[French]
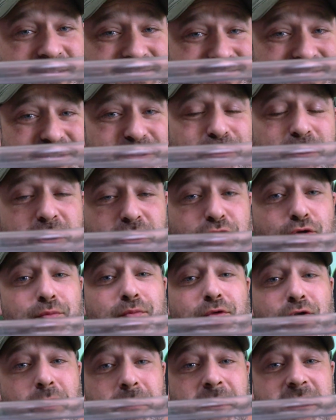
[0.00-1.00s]
si tu as un tube
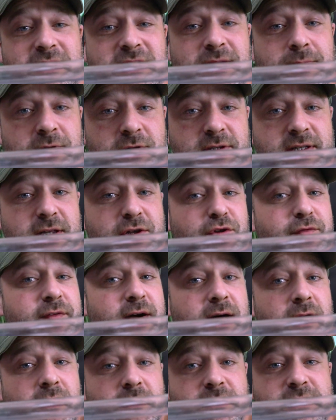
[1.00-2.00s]
compartimenté, tu vas
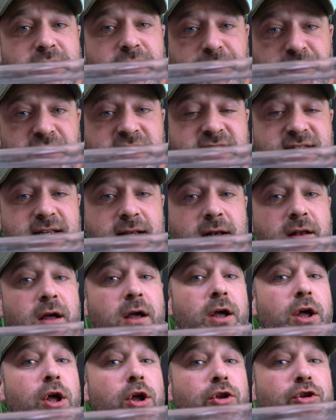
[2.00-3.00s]
rendre difficile
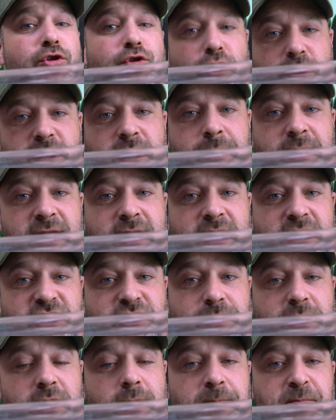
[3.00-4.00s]
ton
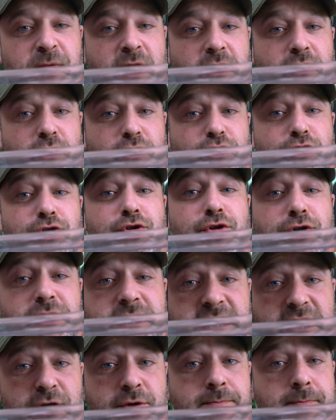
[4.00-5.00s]
déménagement. Donc tu te
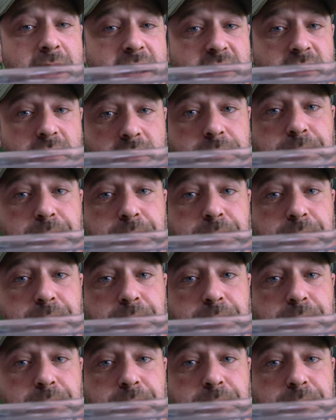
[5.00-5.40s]
tires une balle dans le